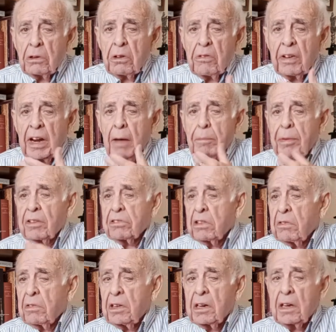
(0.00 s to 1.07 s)
iban a
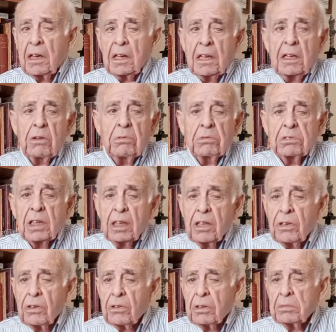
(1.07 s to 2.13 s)
percibir que aquí un
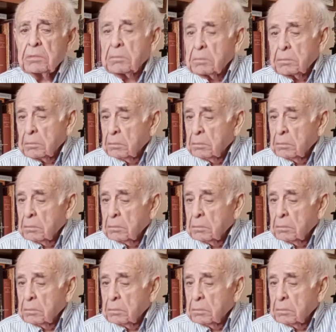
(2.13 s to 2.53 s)
señor,